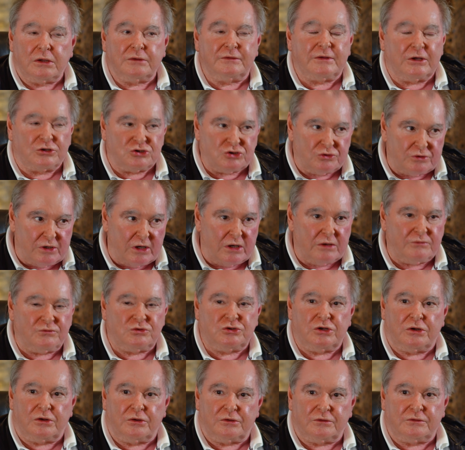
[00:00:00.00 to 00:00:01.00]
Zaczynałem w
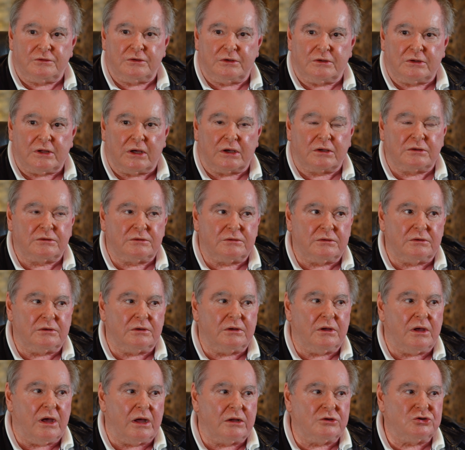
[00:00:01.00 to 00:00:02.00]
Zielonce, tak.
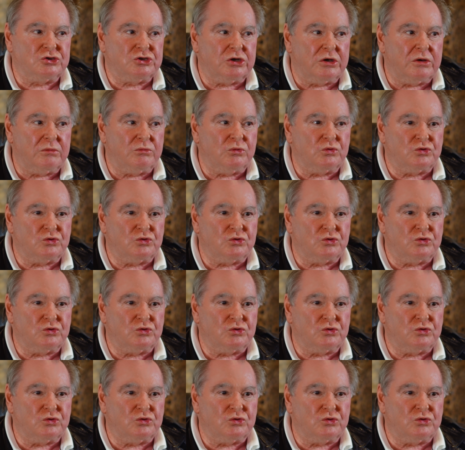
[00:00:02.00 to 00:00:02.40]
Z Andrzejem